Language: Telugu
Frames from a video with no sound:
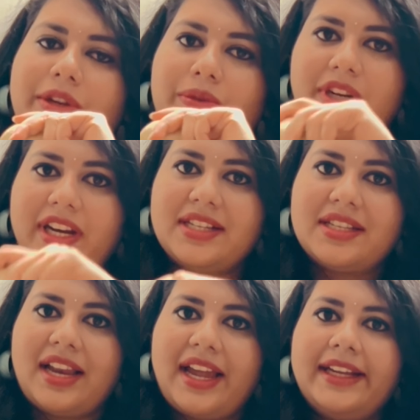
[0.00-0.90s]

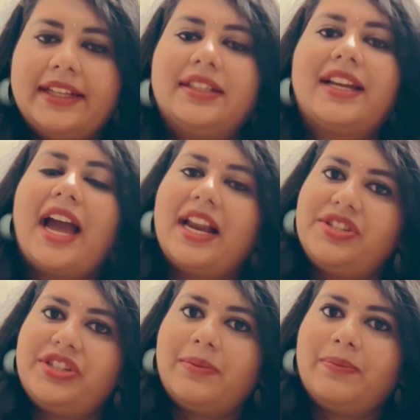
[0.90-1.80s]
న్యూట్రియంట్స్ లైక్
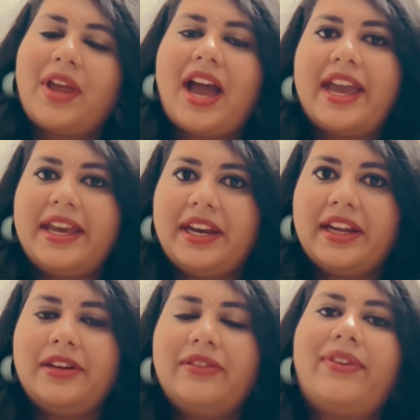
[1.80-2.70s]
కాల్షియం
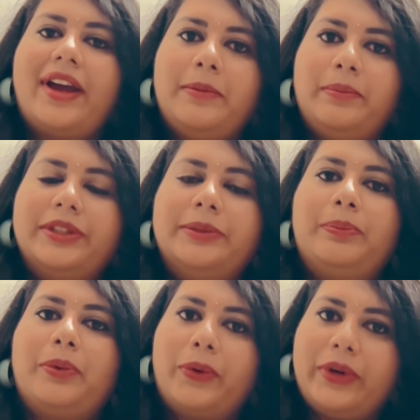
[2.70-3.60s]
ఐరన్ ఫైబర్
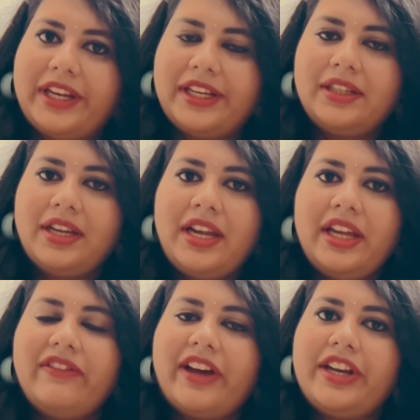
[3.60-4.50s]
ప్రోటీన్
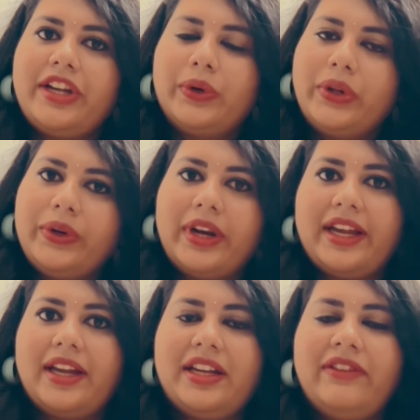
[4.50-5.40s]
ఇవన్నీ కూడా
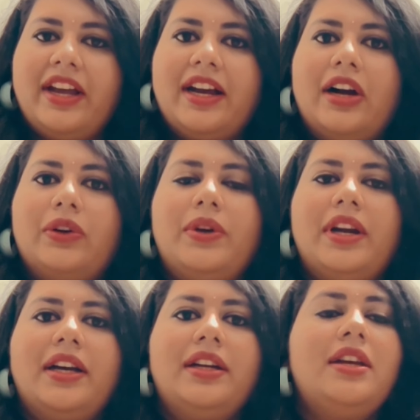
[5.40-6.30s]
ఉన్నాయి ఇవే
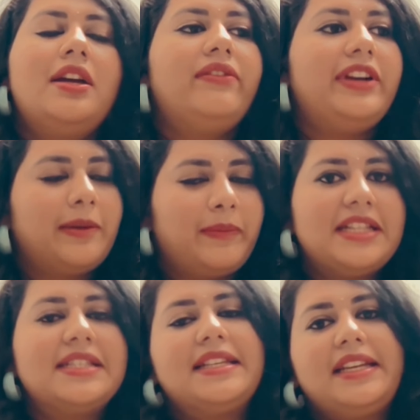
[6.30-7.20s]
కాకుండా
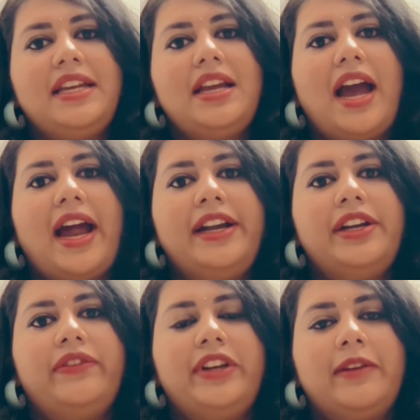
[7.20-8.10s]
విటమిన్ సి
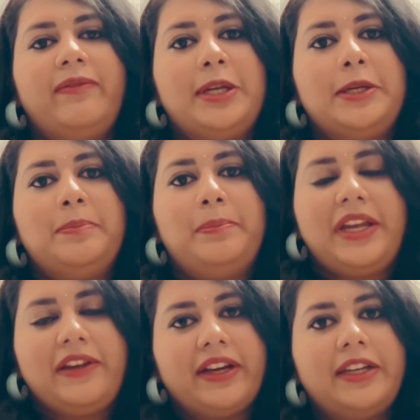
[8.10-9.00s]
అండ్ విటమిన్
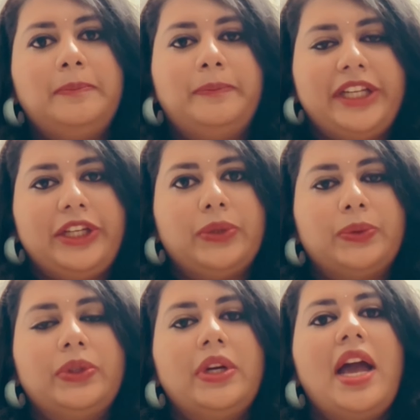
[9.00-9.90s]
బి వన్ బి టూ
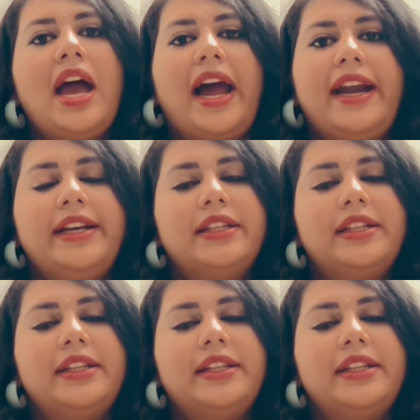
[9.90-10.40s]
అండ్